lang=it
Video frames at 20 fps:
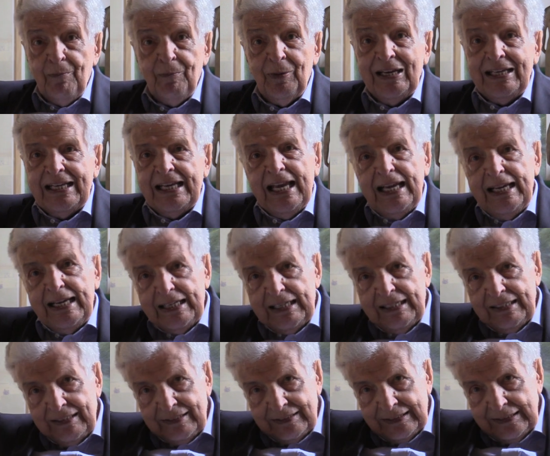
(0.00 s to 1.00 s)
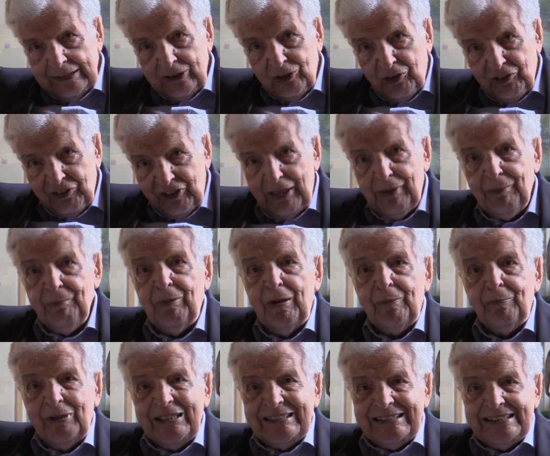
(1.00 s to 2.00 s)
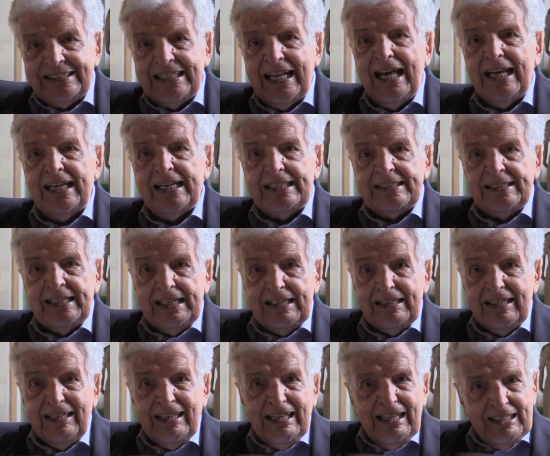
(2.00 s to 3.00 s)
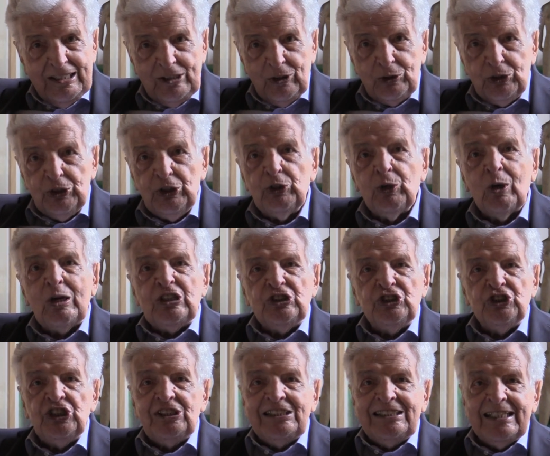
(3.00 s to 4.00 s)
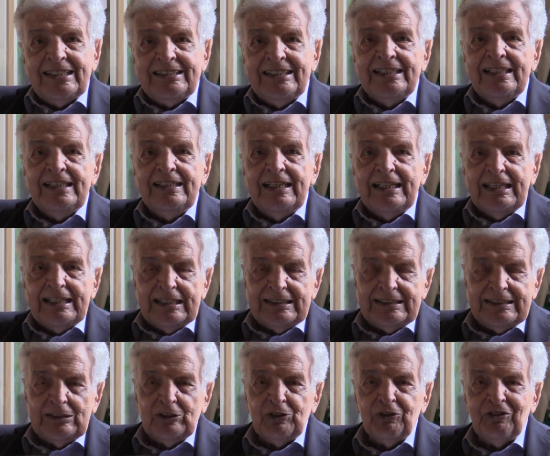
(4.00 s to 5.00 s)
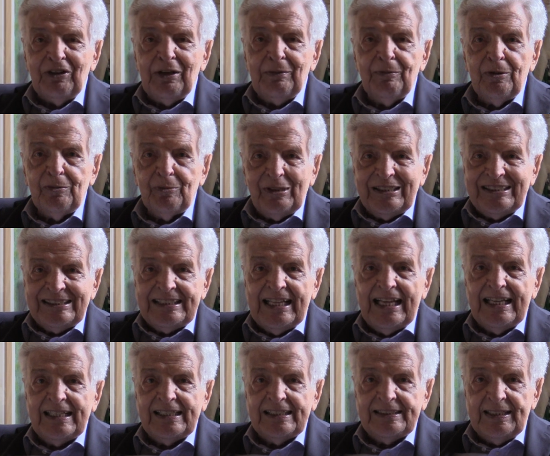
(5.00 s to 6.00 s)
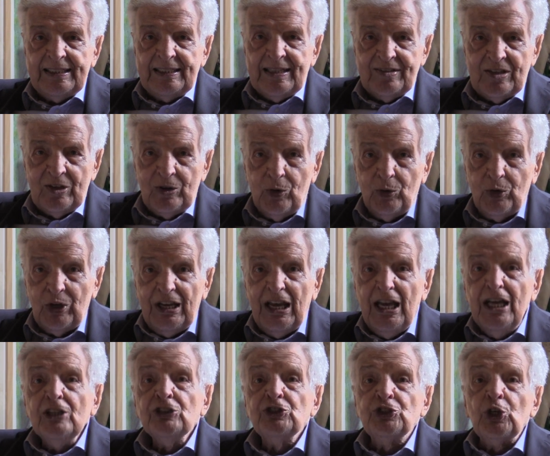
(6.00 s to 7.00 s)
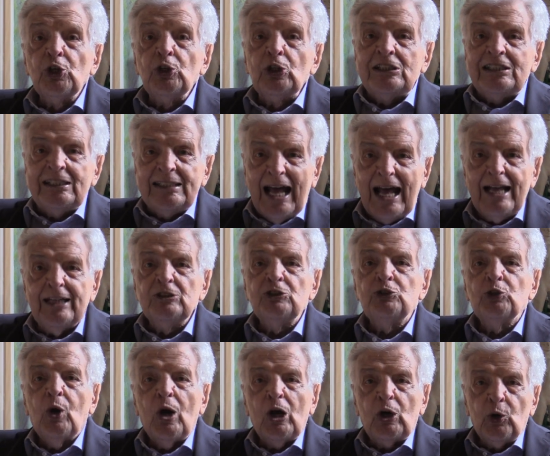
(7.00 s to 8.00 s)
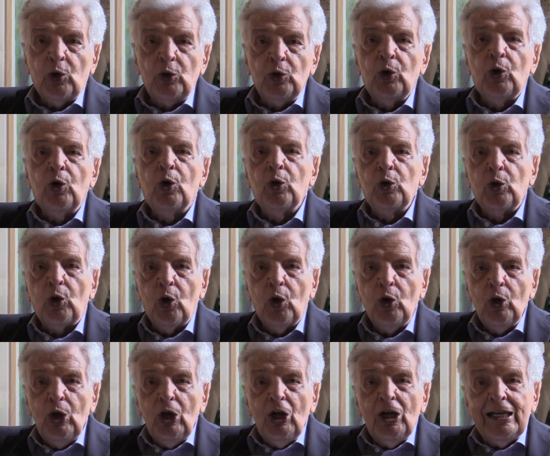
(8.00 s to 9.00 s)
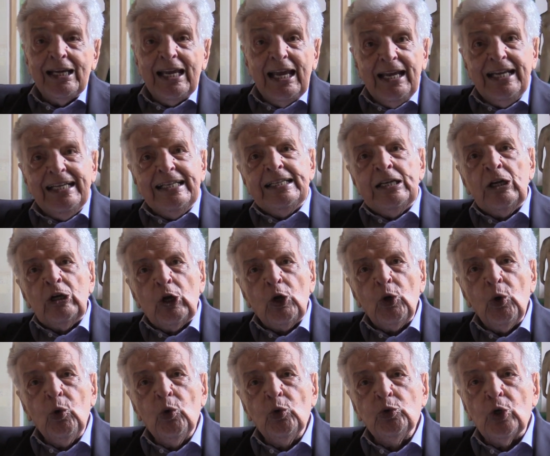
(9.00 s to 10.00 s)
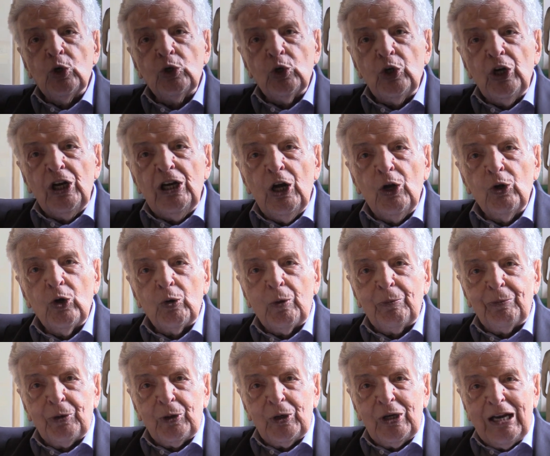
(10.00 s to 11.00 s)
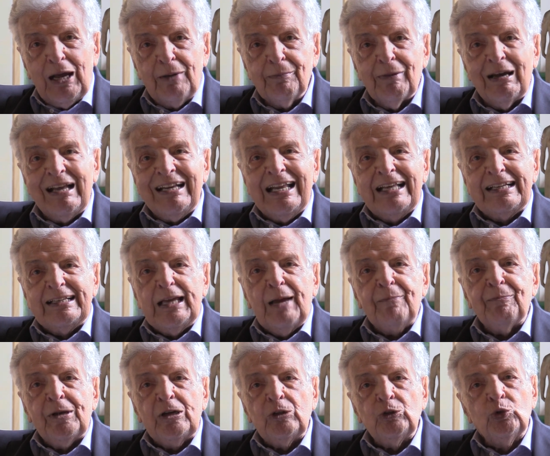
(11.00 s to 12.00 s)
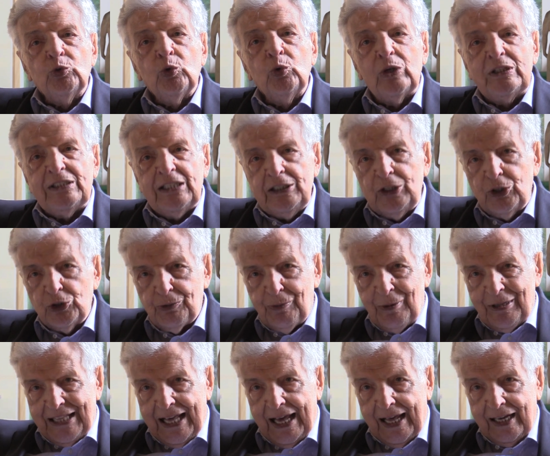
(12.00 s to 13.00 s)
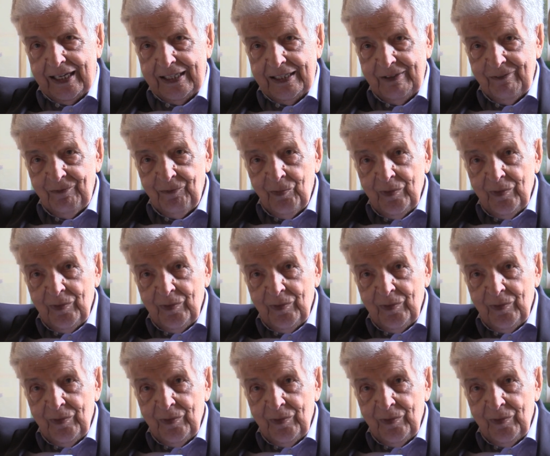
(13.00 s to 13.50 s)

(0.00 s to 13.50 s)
perché si dovrebbe prestare, eh, io dico ai cittadini che si dovrebbe prestare attenzione soltanto a coloro che includono nel loro programma la riapertura degli ospedali